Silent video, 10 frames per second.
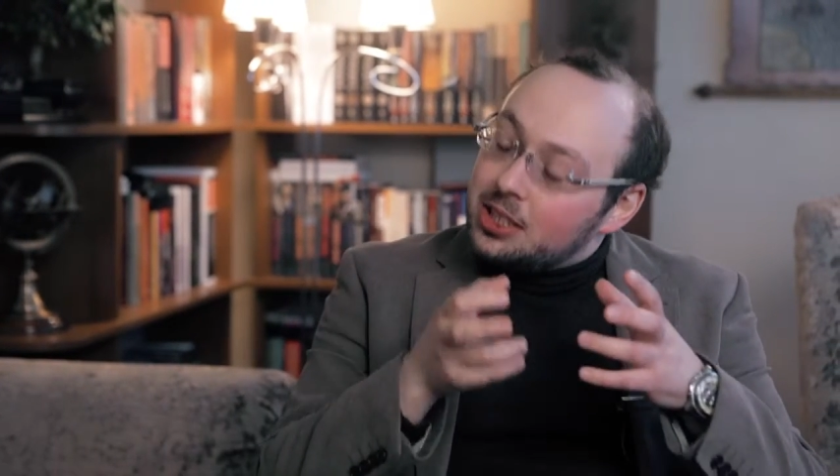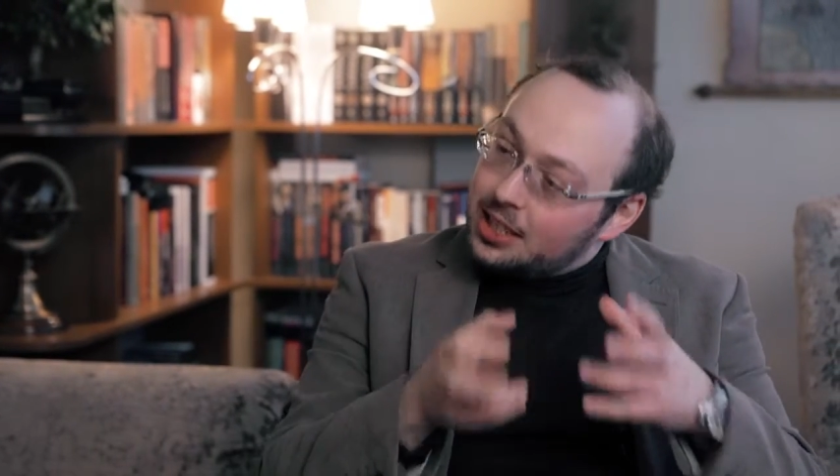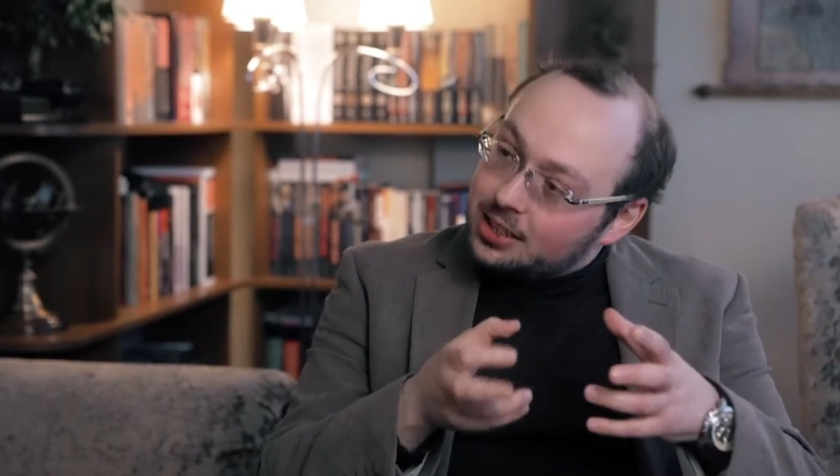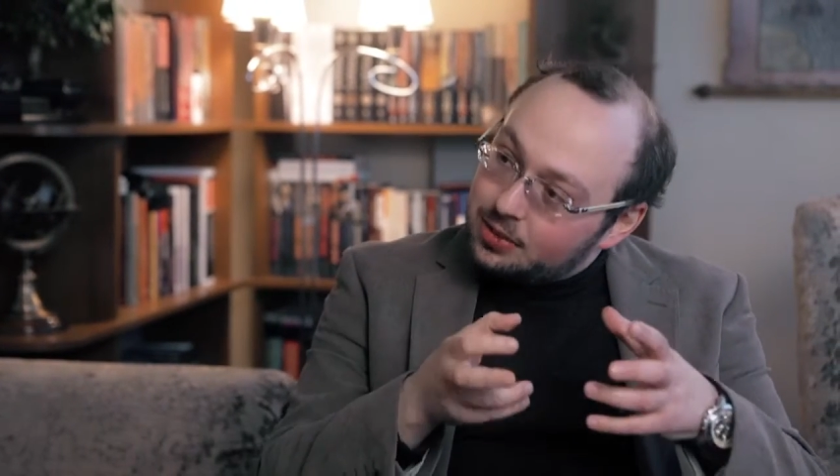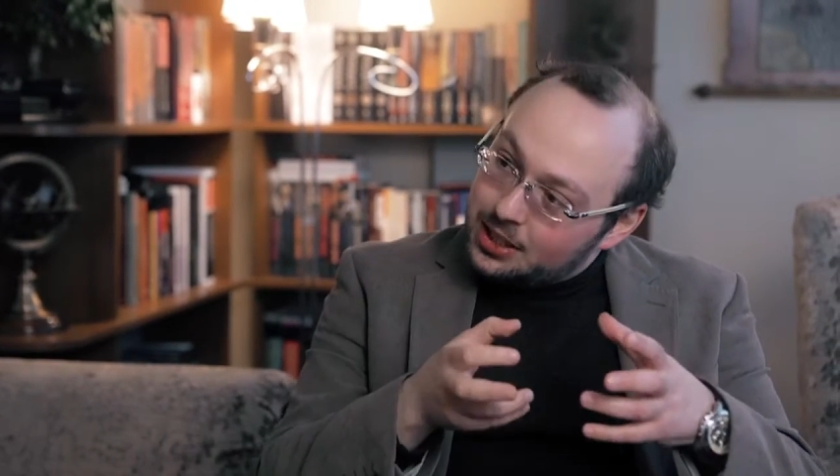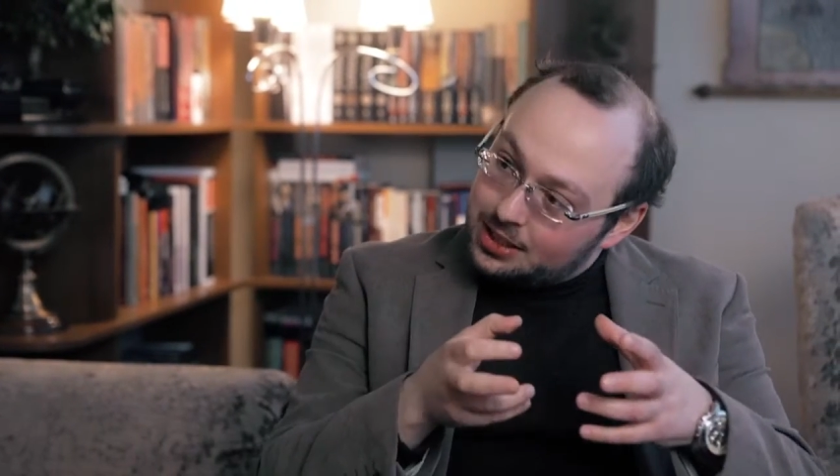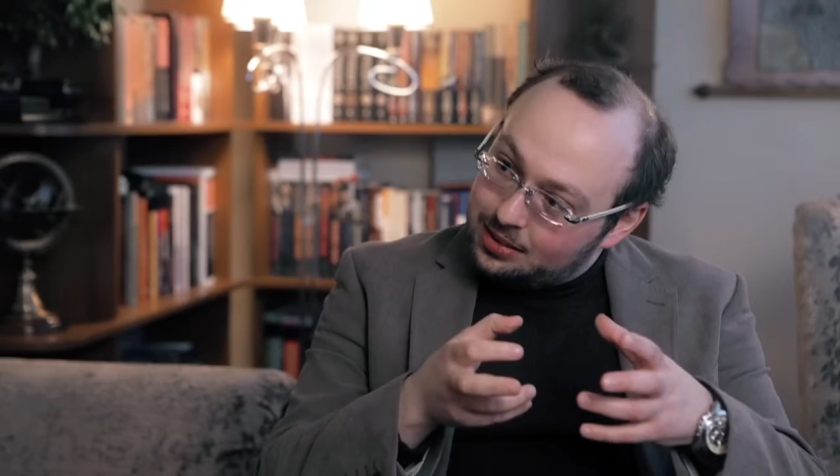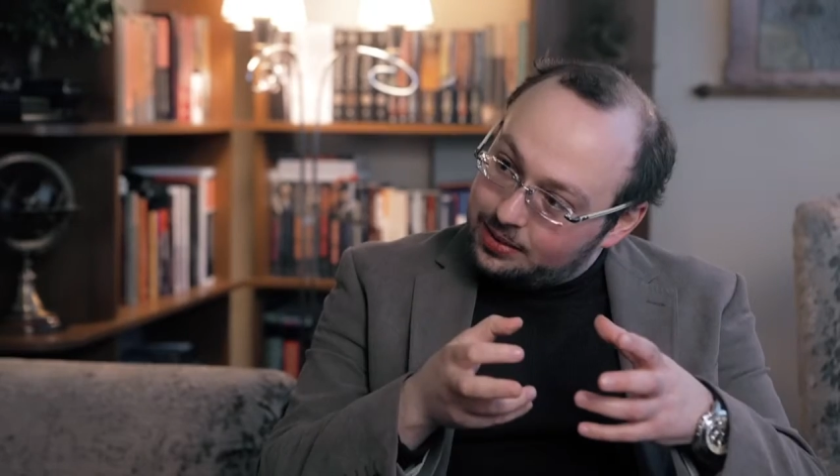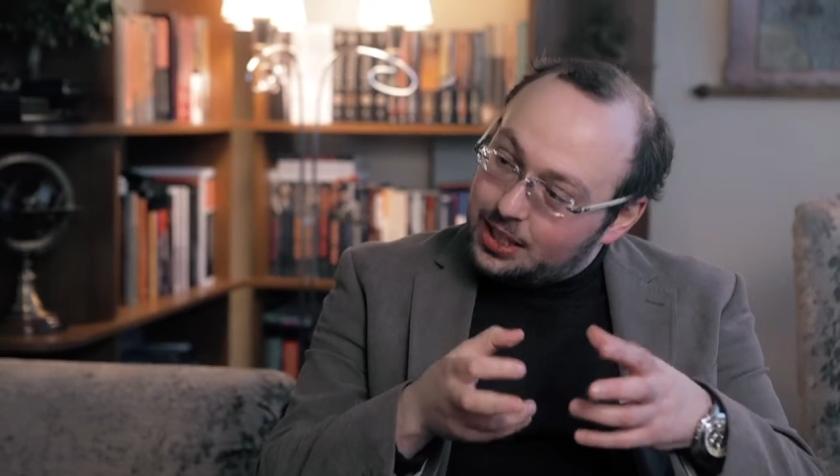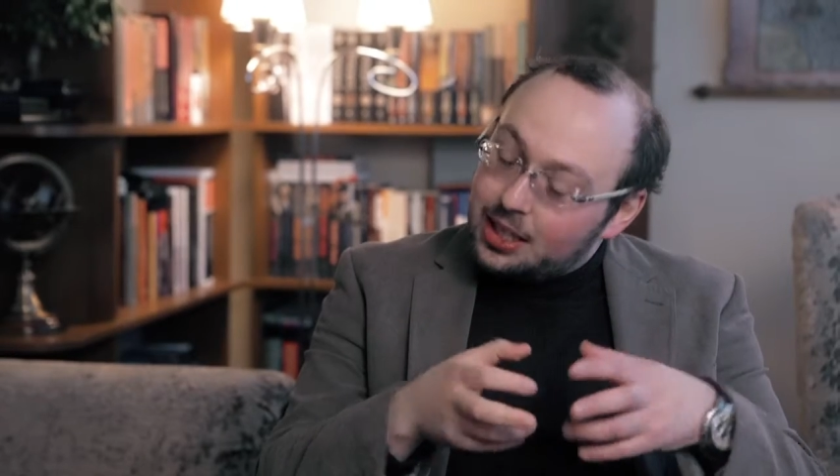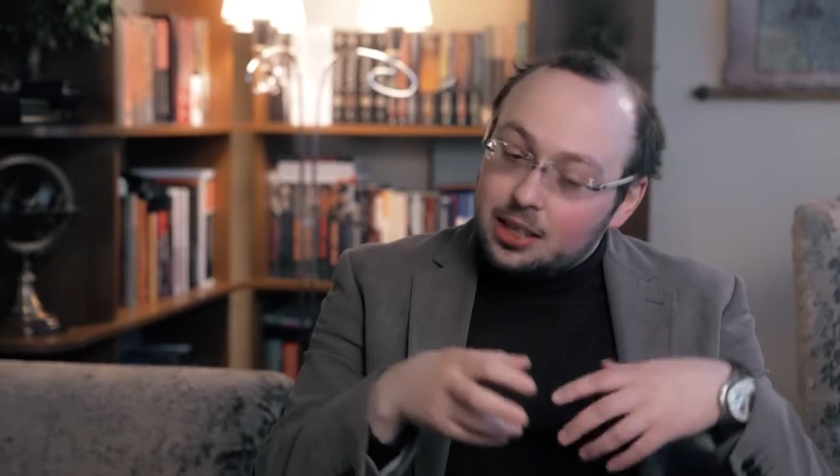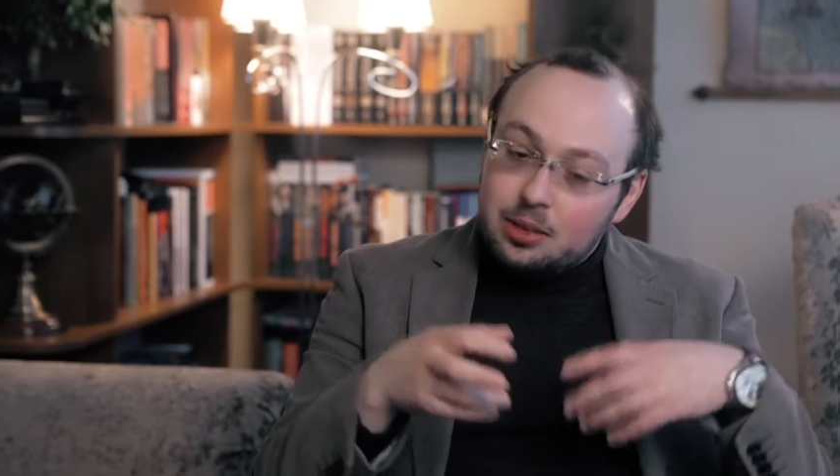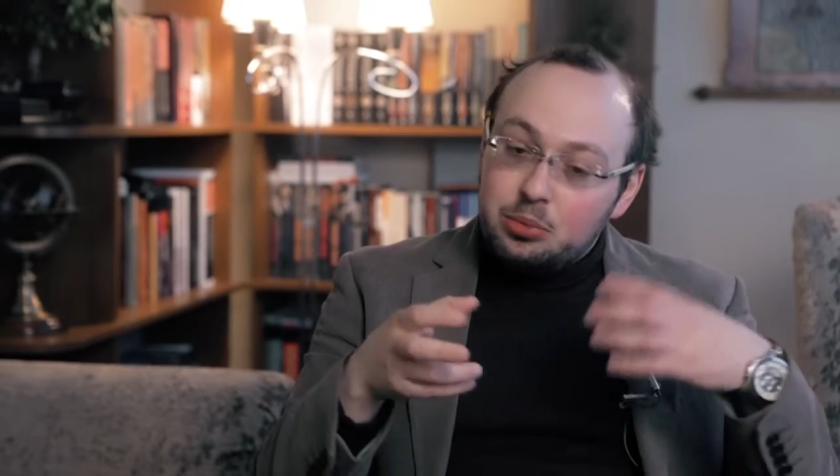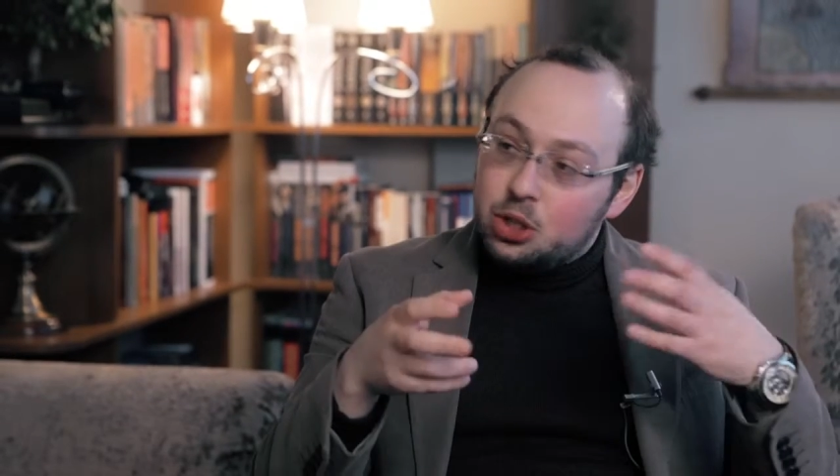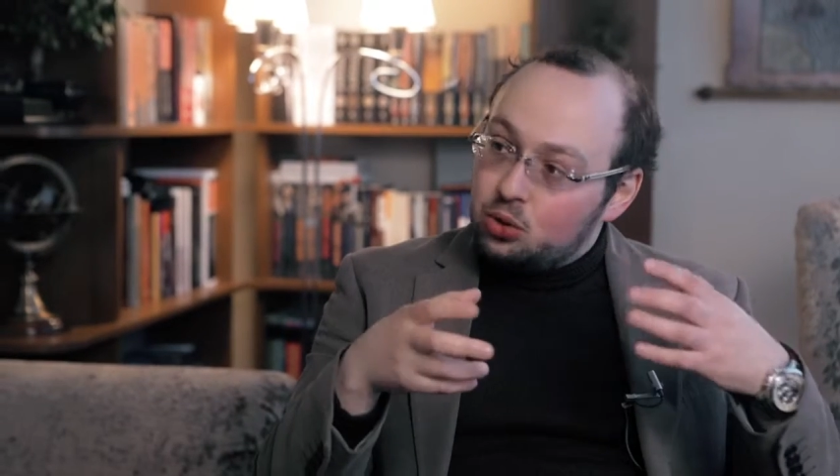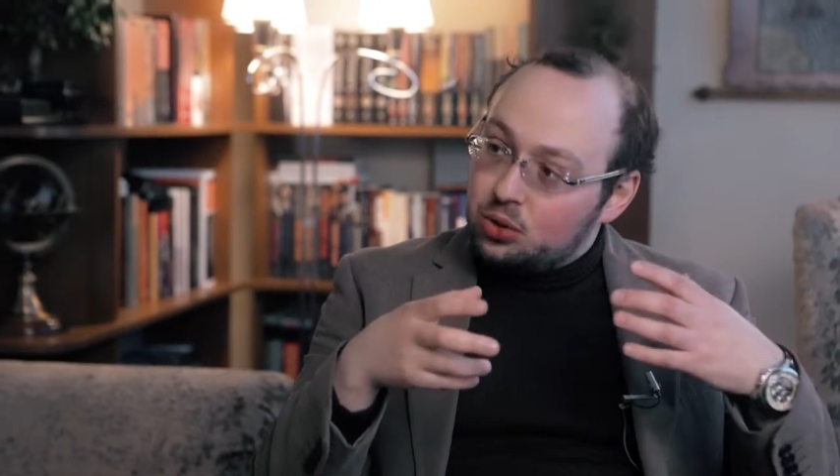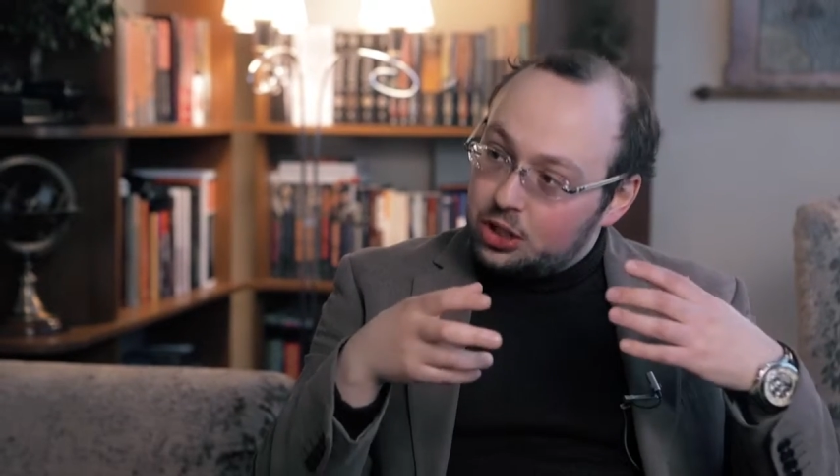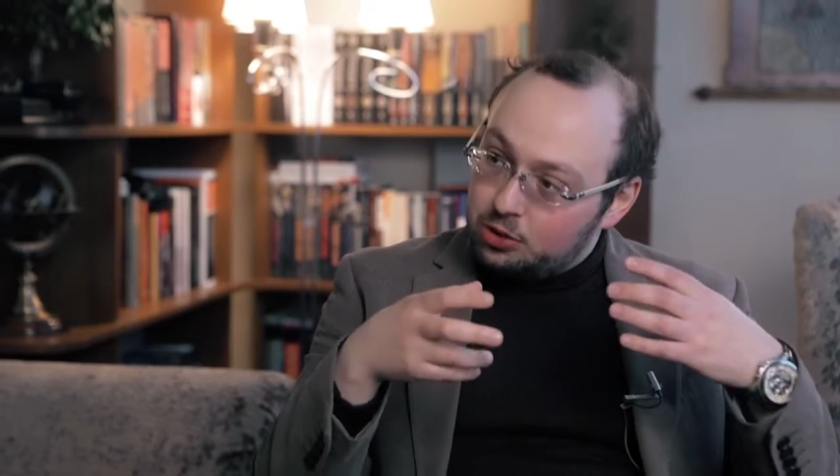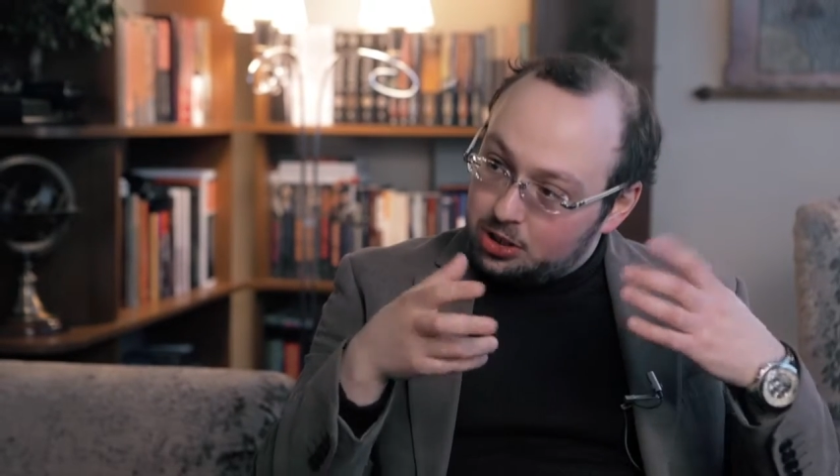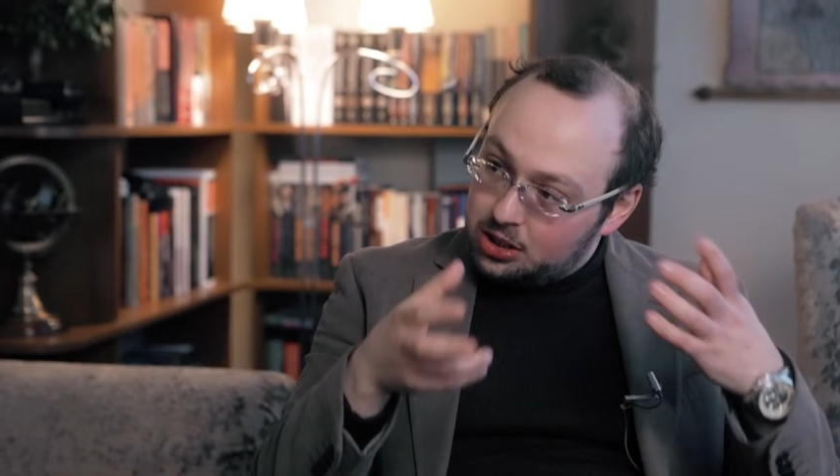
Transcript: несоответствие между, скажем,